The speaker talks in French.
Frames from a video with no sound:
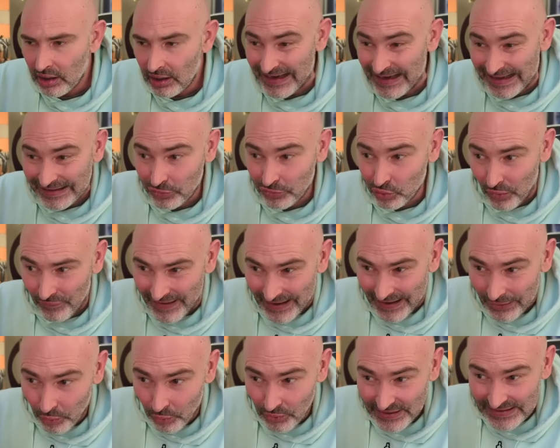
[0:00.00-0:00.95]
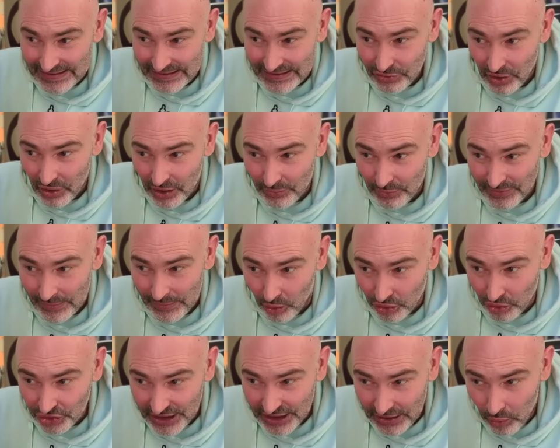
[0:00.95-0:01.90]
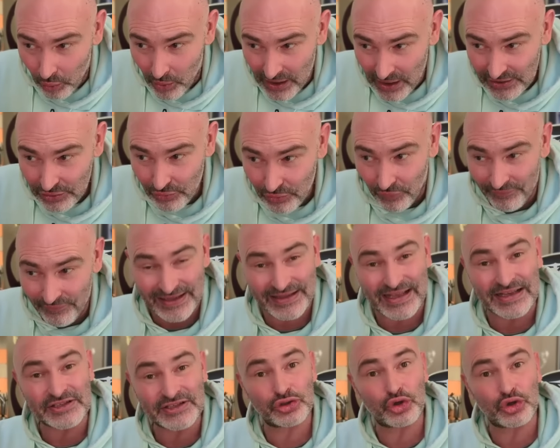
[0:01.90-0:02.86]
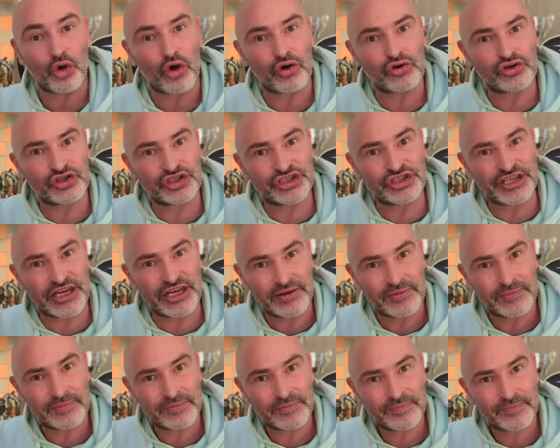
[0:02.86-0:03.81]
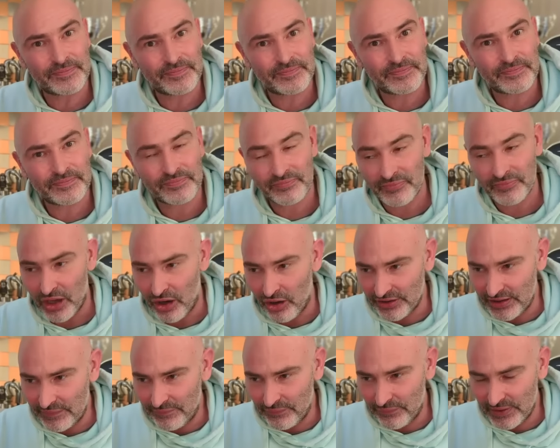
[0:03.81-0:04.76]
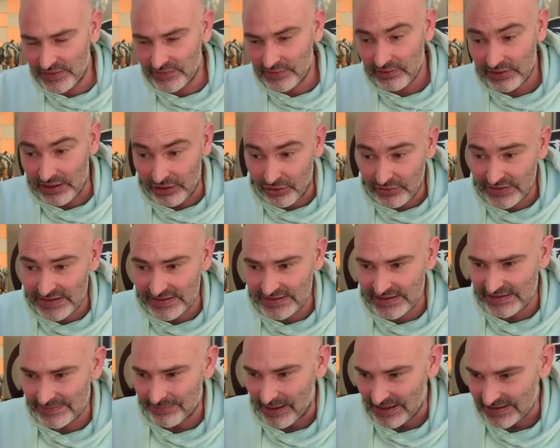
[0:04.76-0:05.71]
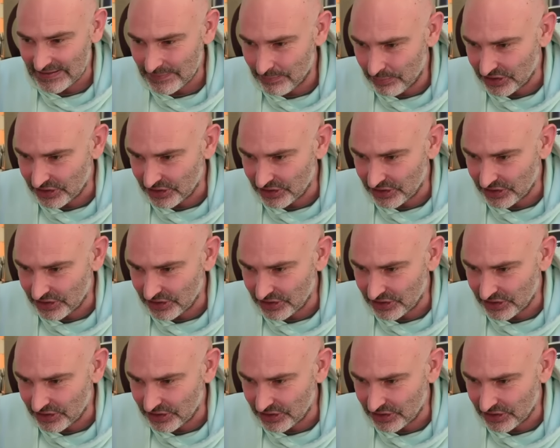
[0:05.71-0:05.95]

La tour va coulisser sur la huitième rangée, le roi viendra se ranger en est fuite. D'ailleurs, c'est ce qui se passe.